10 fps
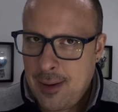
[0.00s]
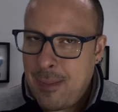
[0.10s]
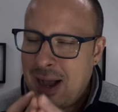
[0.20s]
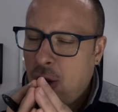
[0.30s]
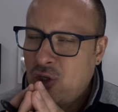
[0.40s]

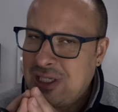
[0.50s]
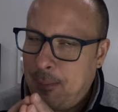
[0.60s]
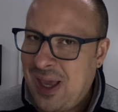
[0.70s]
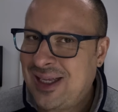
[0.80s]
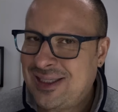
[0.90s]
Ma cosa
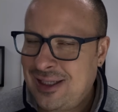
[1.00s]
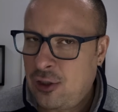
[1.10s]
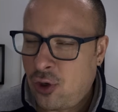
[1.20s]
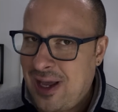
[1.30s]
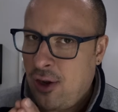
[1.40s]
pensi di
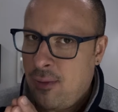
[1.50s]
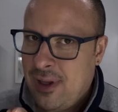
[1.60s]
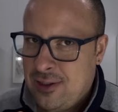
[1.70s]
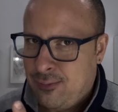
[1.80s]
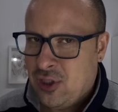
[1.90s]
trovare come
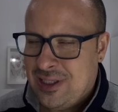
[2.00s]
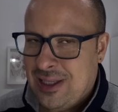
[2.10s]
risposta